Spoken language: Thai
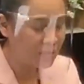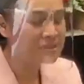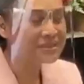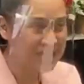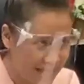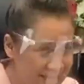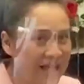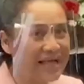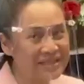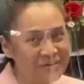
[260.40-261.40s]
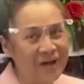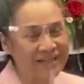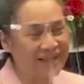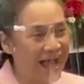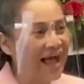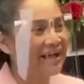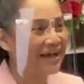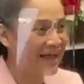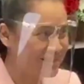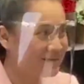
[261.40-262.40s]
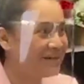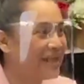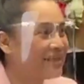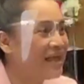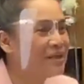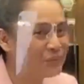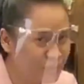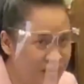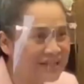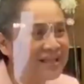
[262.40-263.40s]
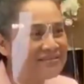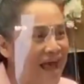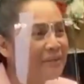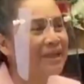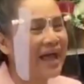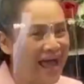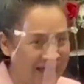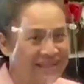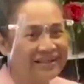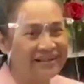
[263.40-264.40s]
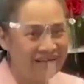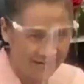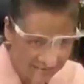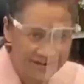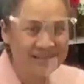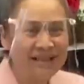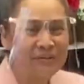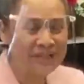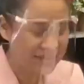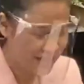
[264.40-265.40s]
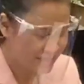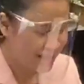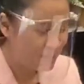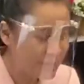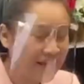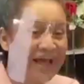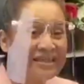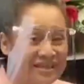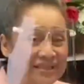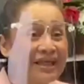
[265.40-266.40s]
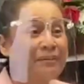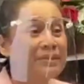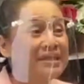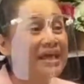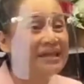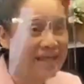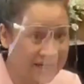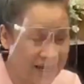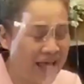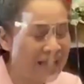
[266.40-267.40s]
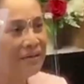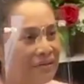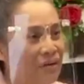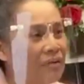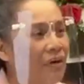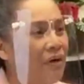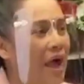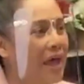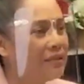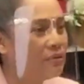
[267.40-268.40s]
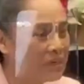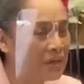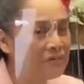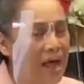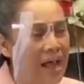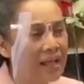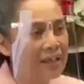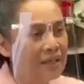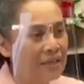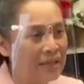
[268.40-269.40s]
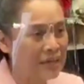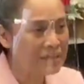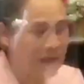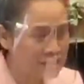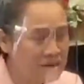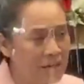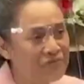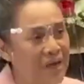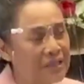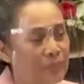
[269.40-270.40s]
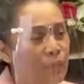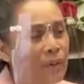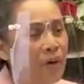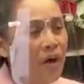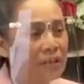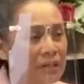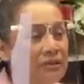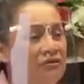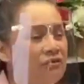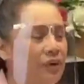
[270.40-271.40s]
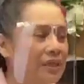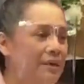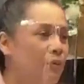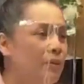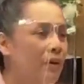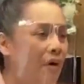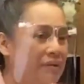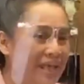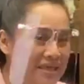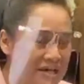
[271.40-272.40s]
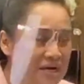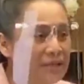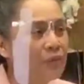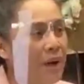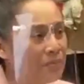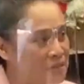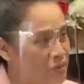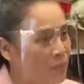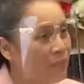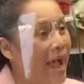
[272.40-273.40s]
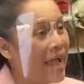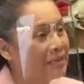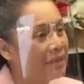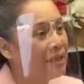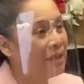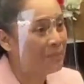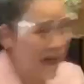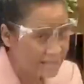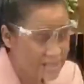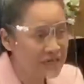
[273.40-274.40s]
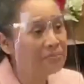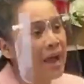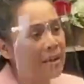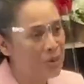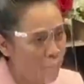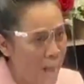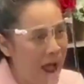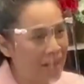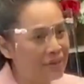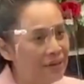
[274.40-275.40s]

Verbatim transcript: งศึกษาธิการจังหวัดค่ะ ค่ะจึงเรียนให้ทุกท่านได้ทราบนะคะ ก็เราจะติดตามอย่างใกล้ชิดตามที่ได้เรียนนะคะ ก็ขอให้ต้องเรียนว่า หลังจากที่รับฟังจากผู้ปกครองแล้วในส่วนที่ผู้ปกครองได้ยื่นความประสงค์ผ่านผ่านดิฉันมาเมื่อวาน